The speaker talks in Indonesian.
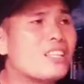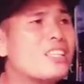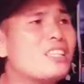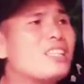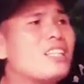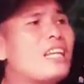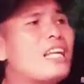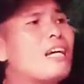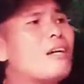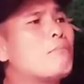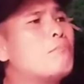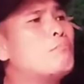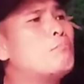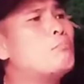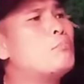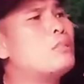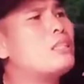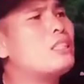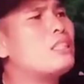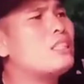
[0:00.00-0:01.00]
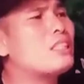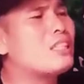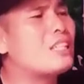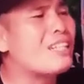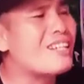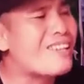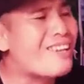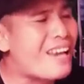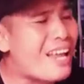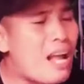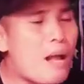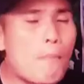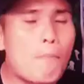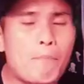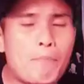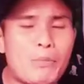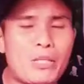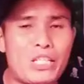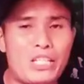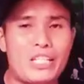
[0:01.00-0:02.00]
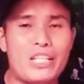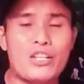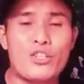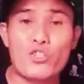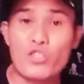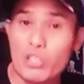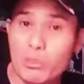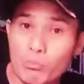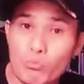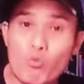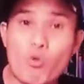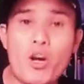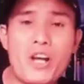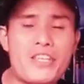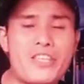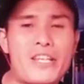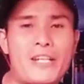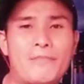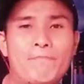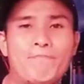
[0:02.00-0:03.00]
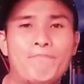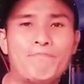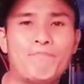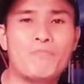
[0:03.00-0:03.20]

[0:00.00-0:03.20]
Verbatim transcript: telah menggenapi semuanya